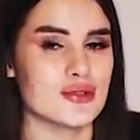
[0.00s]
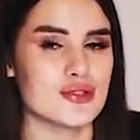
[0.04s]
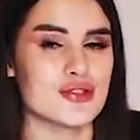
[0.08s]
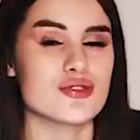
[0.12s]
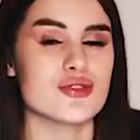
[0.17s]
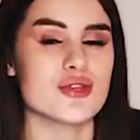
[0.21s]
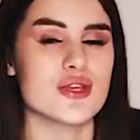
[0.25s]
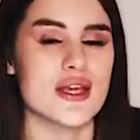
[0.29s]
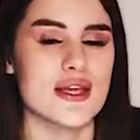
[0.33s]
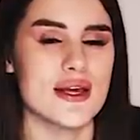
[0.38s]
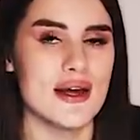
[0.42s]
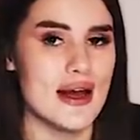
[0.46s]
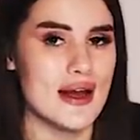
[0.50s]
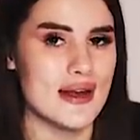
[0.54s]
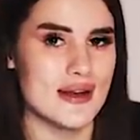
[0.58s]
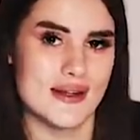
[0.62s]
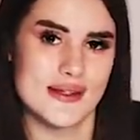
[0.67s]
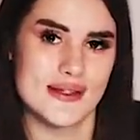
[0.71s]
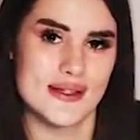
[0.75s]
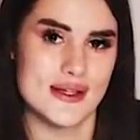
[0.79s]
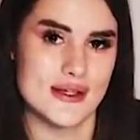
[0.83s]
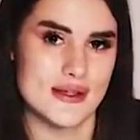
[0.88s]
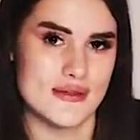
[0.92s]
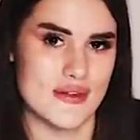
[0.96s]
что я
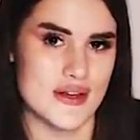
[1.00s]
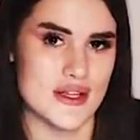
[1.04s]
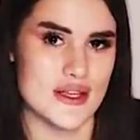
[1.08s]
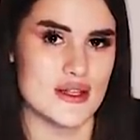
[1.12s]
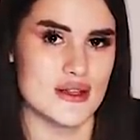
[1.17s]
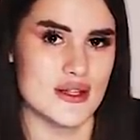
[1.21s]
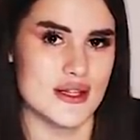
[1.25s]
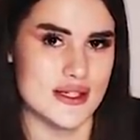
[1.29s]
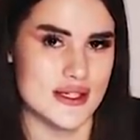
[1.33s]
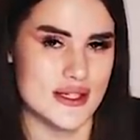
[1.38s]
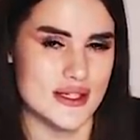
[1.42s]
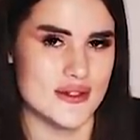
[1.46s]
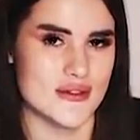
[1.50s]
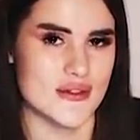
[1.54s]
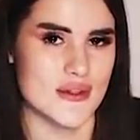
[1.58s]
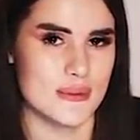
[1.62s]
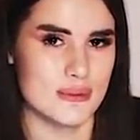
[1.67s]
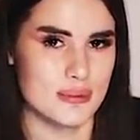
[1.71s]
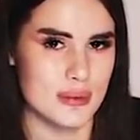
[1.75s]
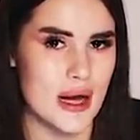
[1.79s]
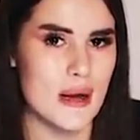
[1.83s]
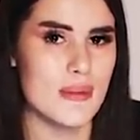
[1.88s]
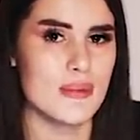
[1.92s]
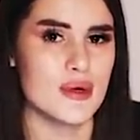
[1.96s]
реально созвонилась со
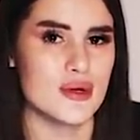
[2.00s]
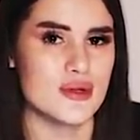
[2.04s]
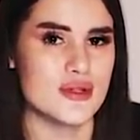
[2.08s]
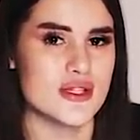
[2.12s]
своим папой,